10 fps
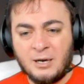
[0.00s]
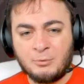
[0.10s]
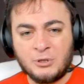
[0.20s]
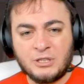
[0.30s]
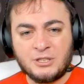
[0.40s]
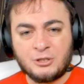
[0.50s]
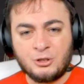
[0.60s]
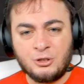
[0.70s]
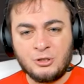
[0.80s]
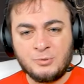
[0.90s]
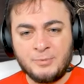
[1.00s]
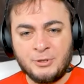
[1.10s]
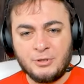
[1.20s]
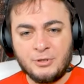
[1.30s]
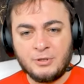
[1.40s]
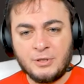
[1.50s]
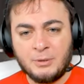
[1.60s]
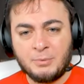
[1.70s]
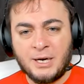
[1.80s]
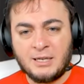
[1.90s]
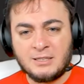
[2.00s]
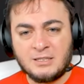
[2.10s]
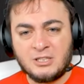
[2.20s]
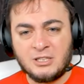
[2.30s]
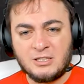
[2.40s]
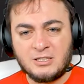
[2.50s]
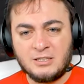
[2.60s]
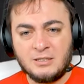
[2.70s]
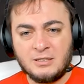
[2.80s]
burada kırıştırıyorsunuz mu? Bırak kızı çalışsın.